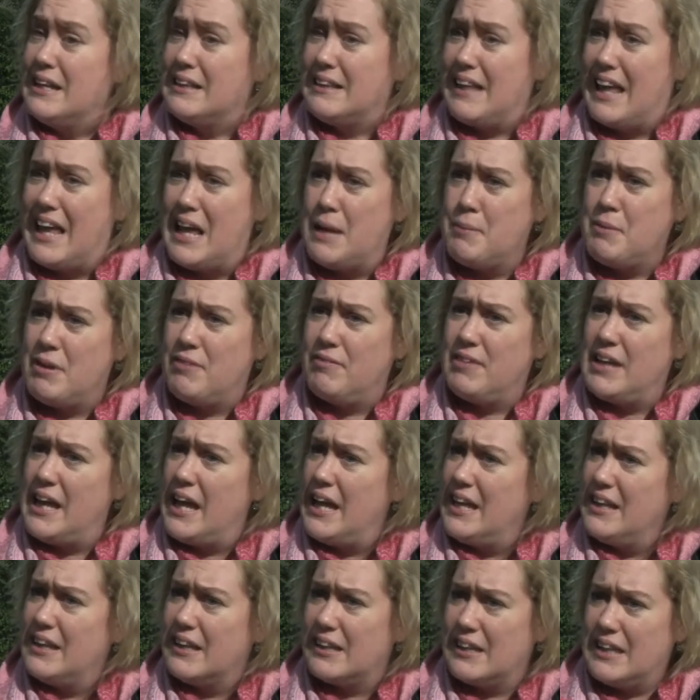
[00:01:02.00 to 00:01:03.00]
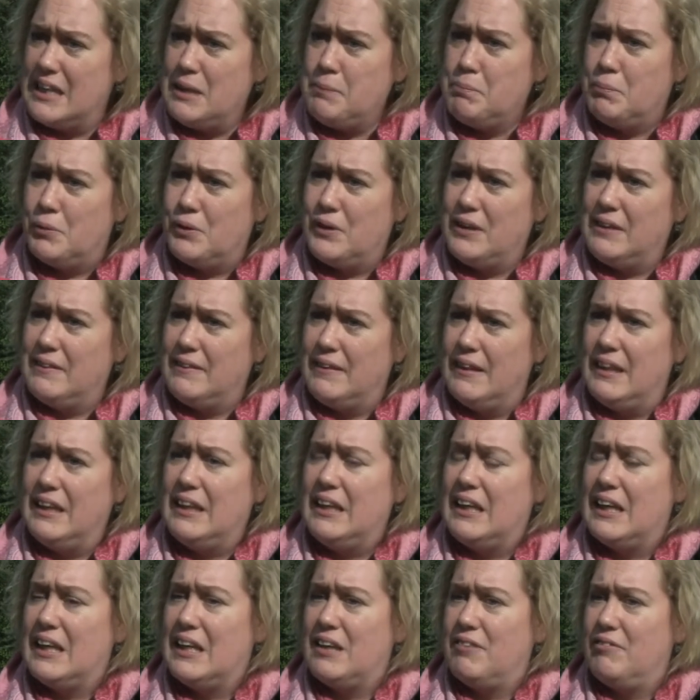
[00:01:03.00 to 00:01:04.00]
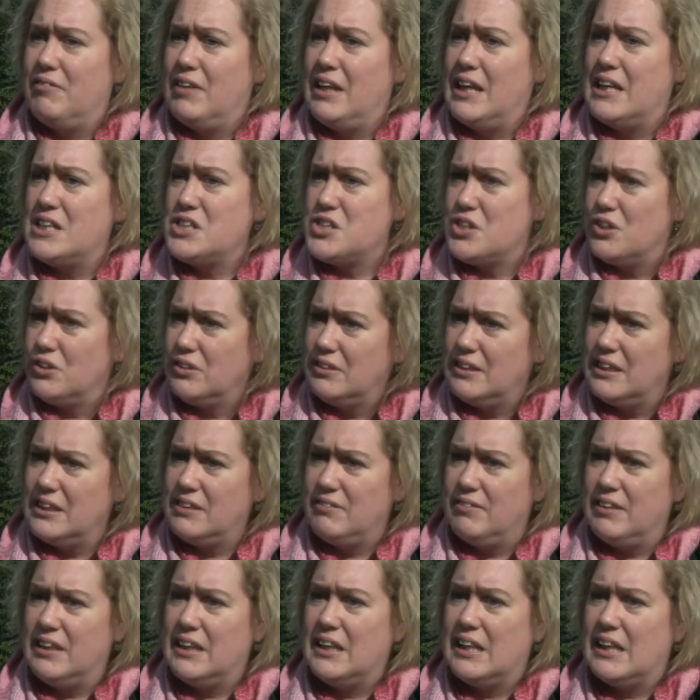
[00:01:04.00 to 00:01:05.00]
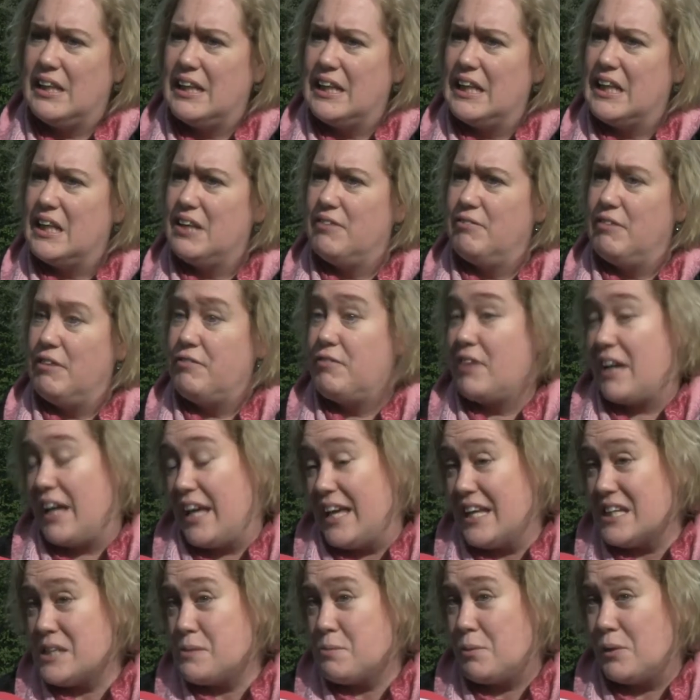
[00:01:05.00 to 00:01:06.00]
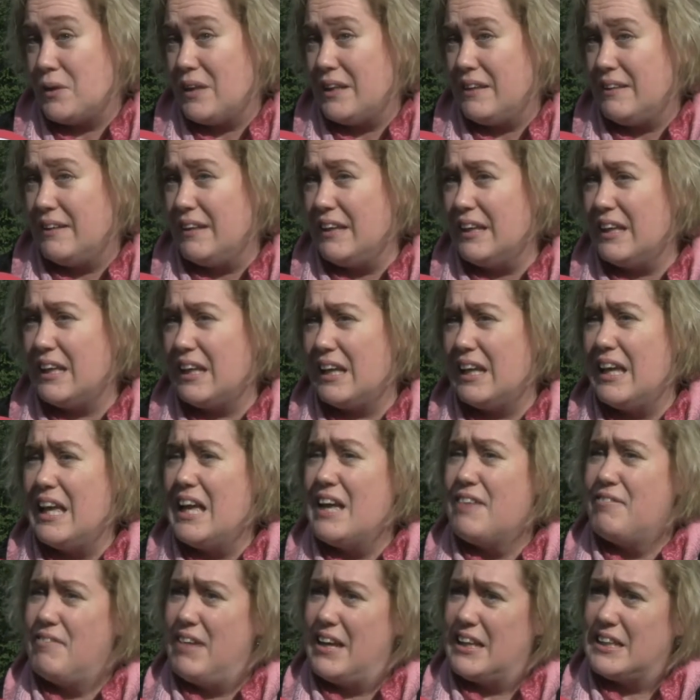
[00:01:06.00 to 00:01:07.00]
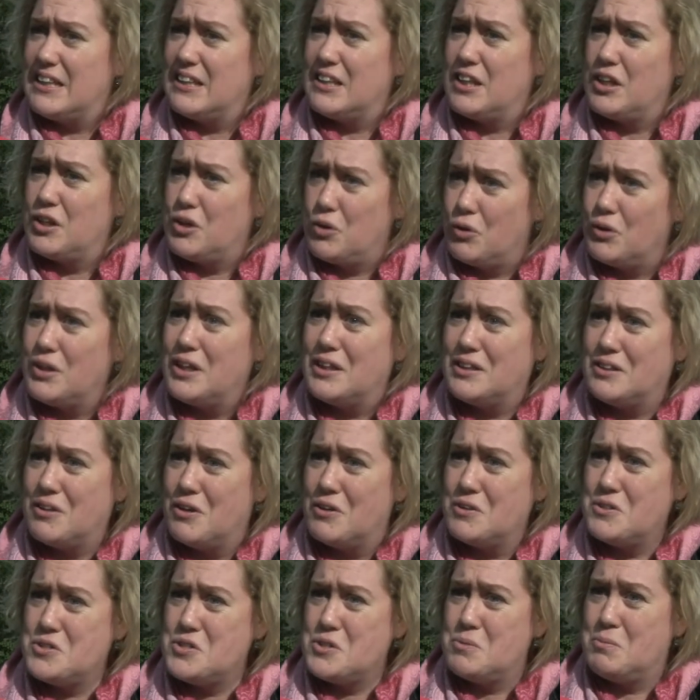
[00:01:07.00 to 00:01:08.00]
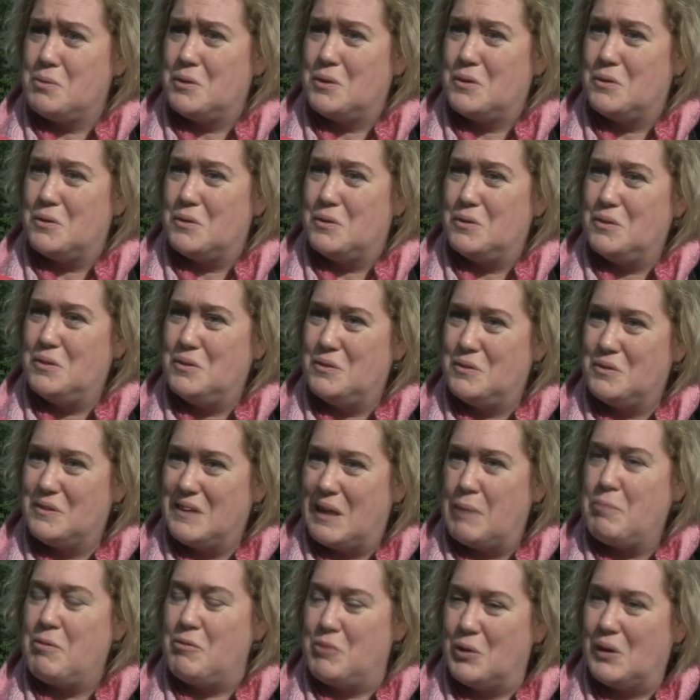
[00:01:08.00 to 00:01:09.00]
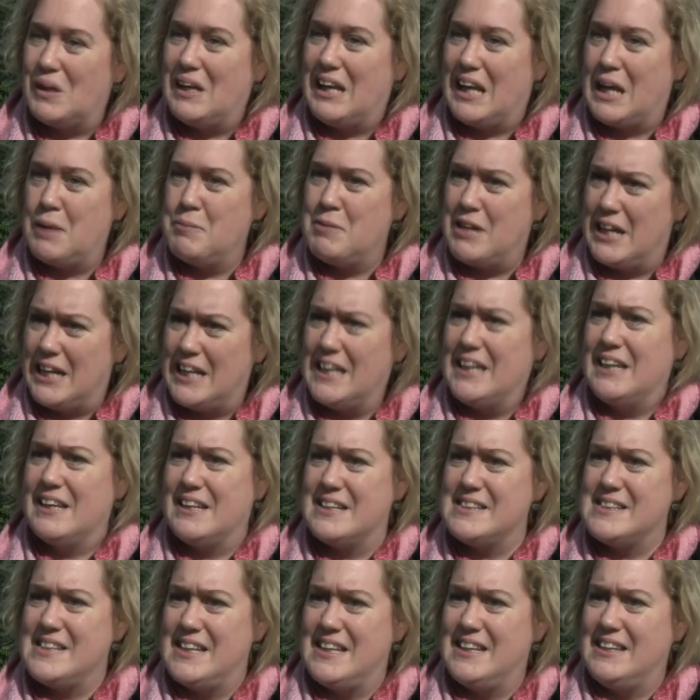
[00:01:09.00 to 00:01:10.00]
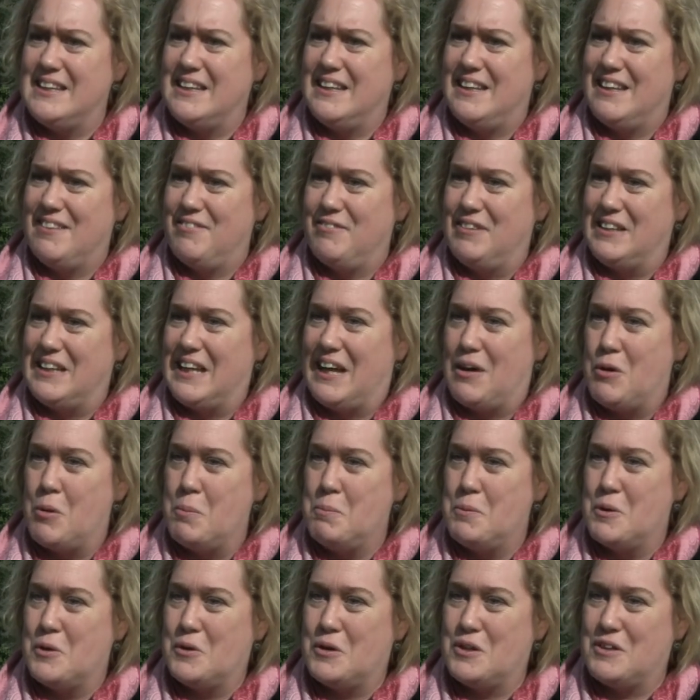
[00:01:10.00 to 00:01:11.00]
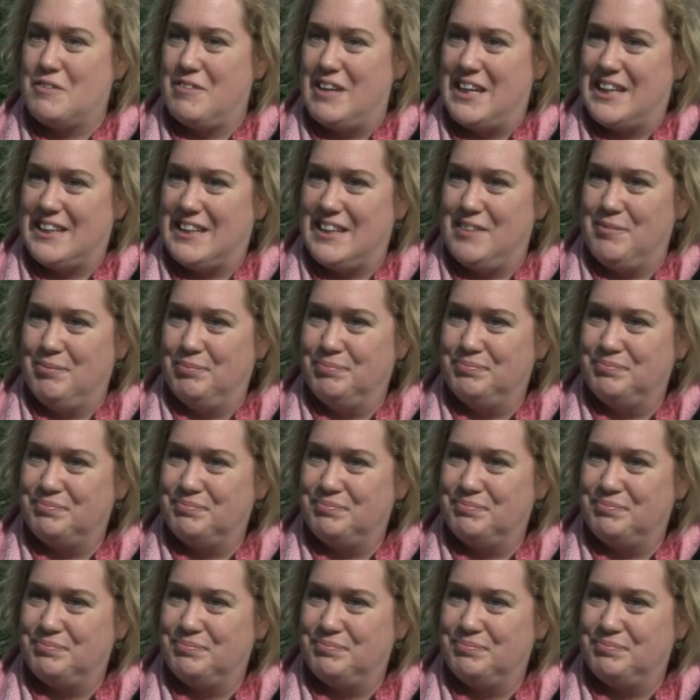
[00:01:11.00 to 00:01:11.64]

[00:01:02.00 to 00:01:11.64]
Themen wie Energiepolitik, wie Stadtentwicklung, wie Verkehrspolitik werden einen neuen Touch bekommen und eben wirklich in einem linken Sinn wieder angepackt werden.